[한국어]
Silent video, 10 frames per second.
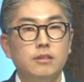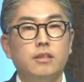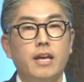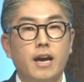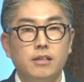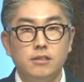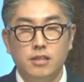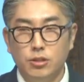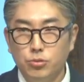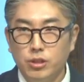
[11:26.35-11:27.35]
태양은
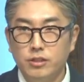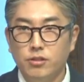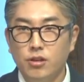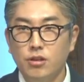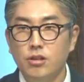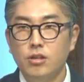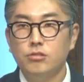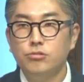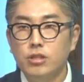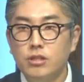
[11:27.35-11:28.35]
계속해서
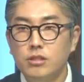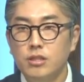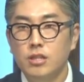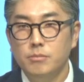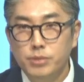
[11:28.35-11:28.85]
우리를